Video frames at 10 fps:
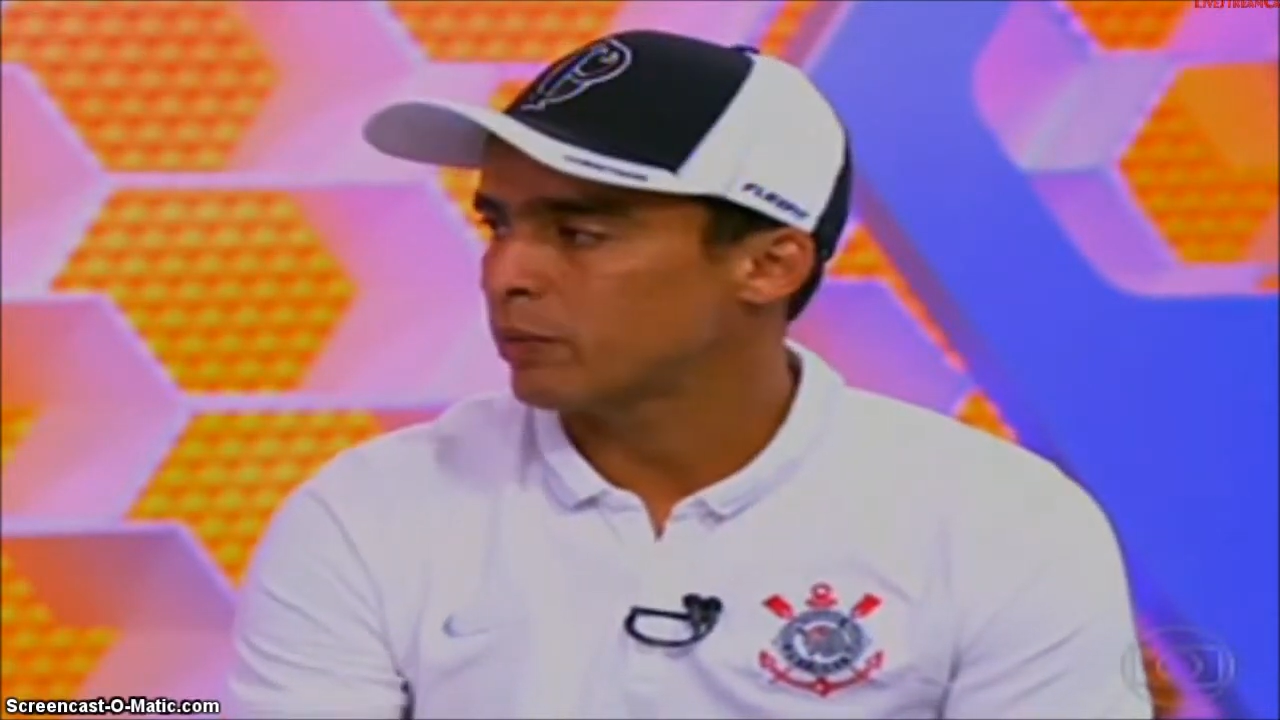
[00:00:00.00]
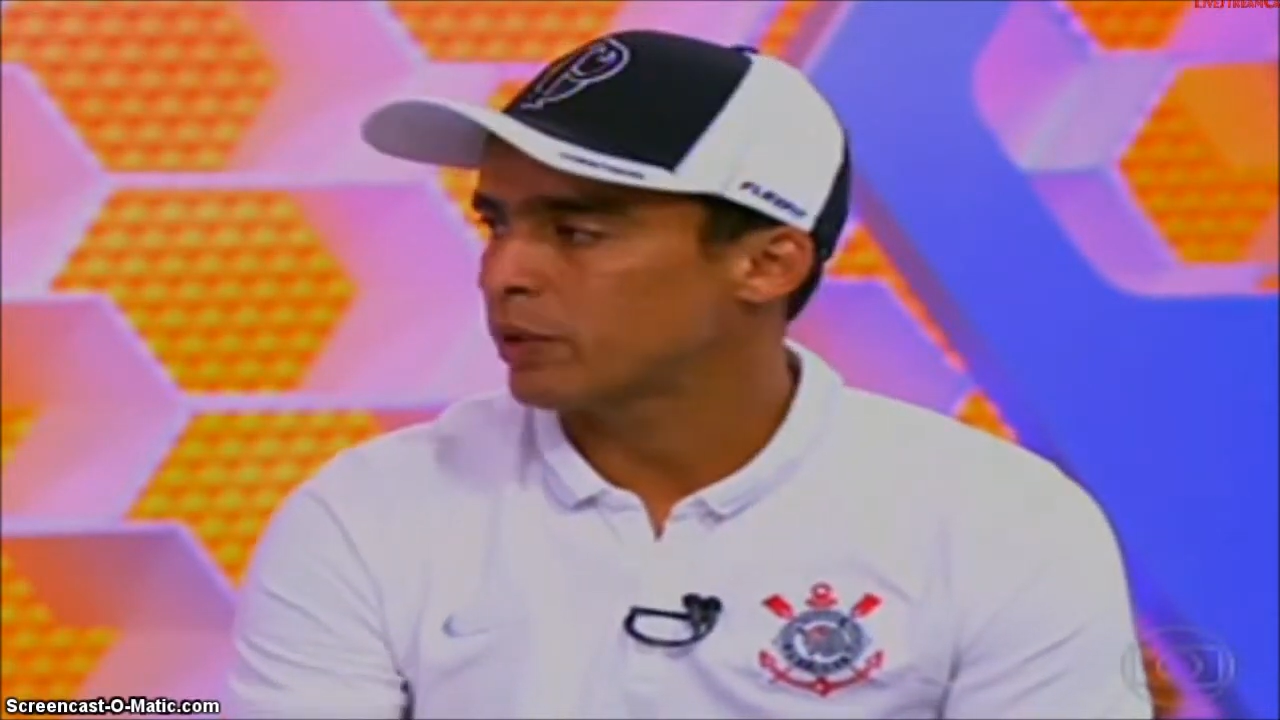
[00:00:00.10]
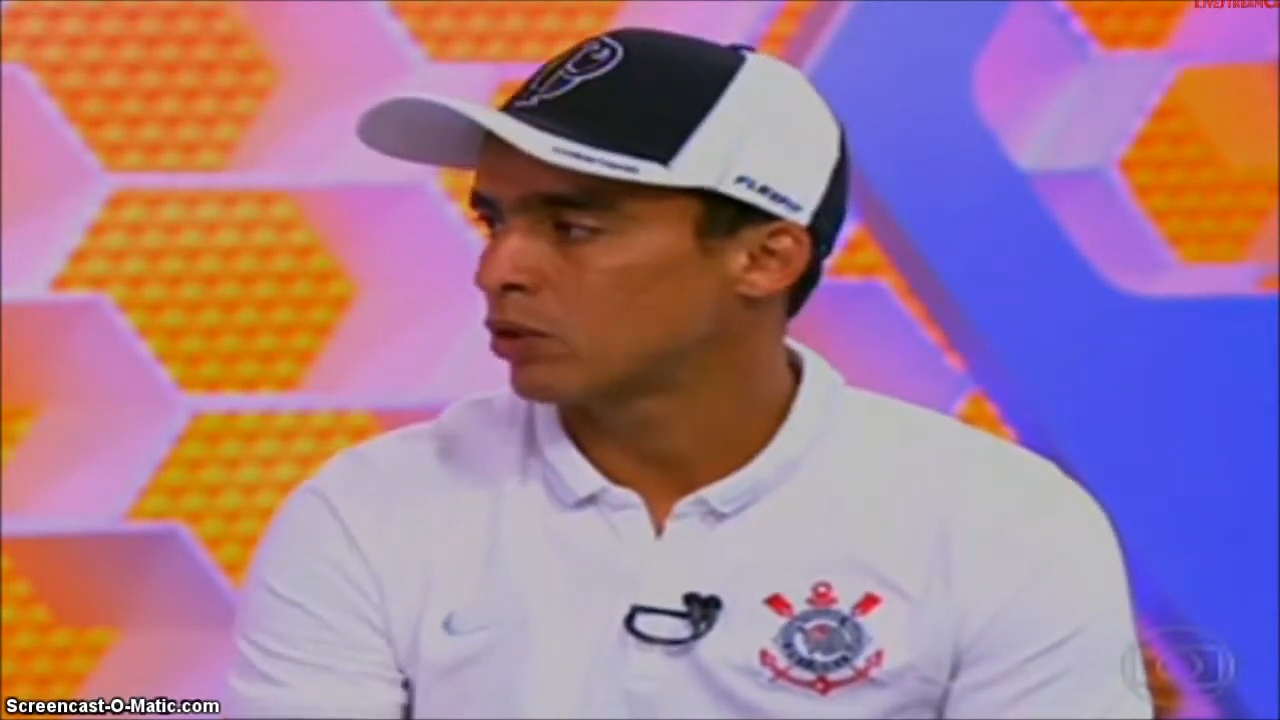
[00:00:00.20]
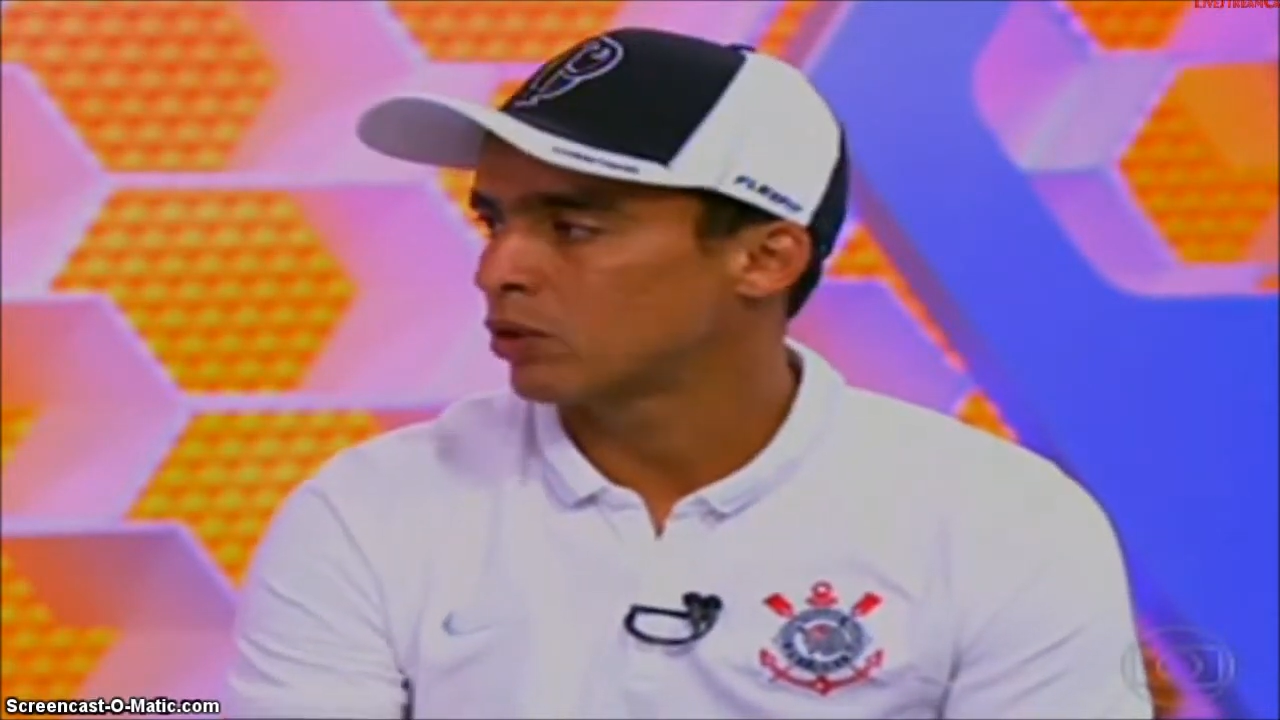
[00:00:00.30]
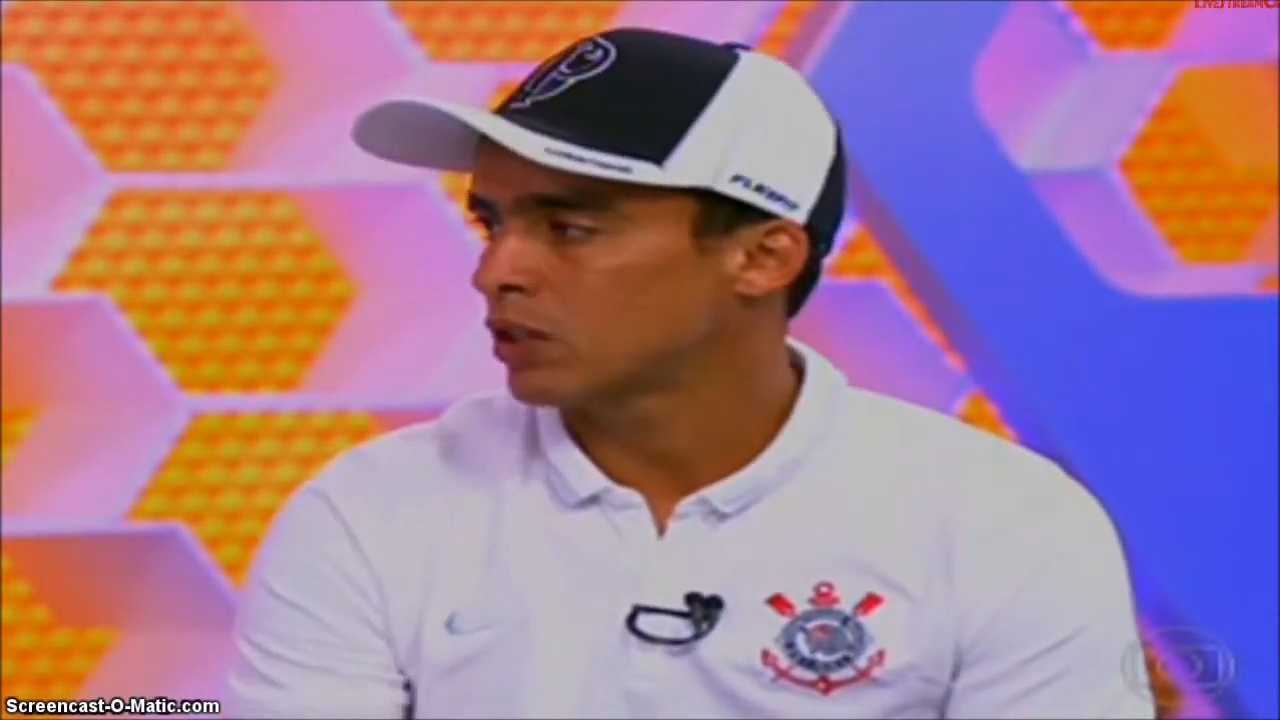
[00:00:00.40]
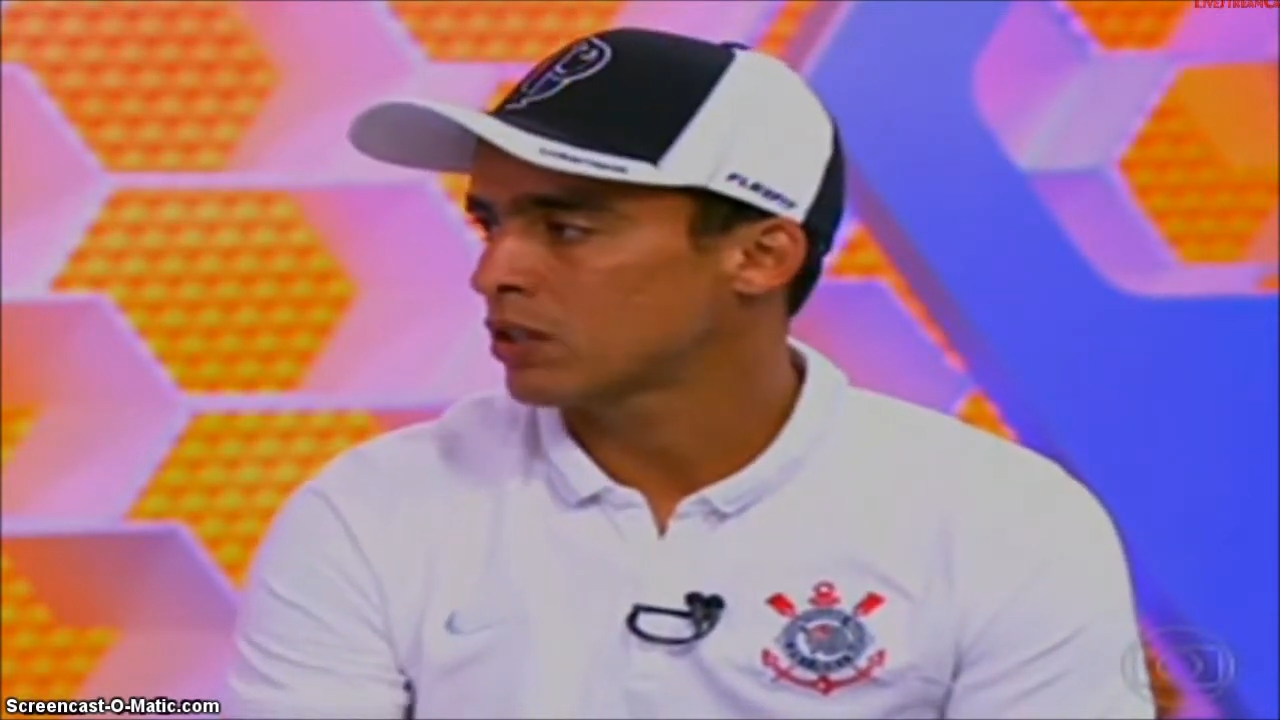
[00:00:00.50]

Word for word: ideia para